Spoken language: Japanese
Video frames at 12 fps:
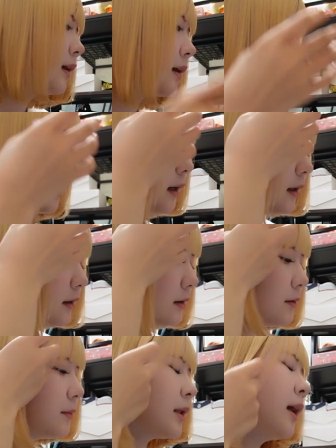から
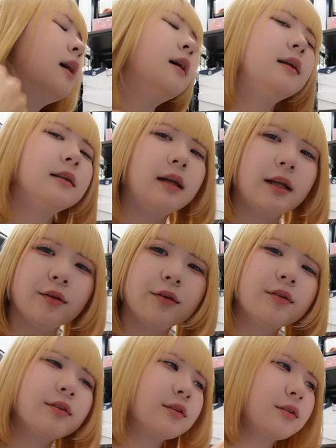またあの
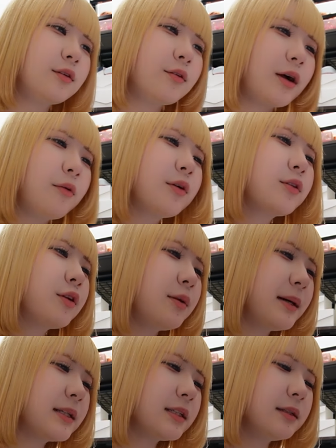動画を撮
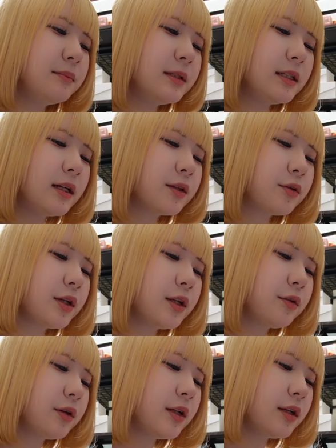りますめっちゃ
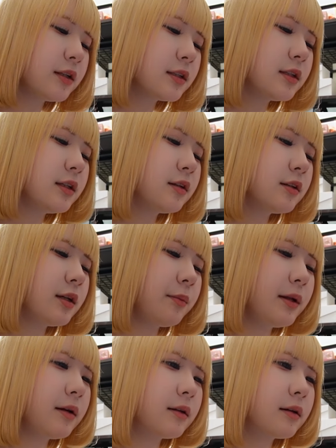トイレトイレになっちゃってるけど
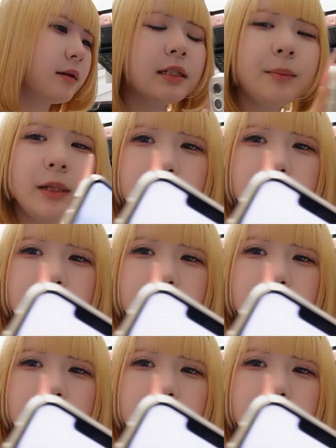喋り方がちなみ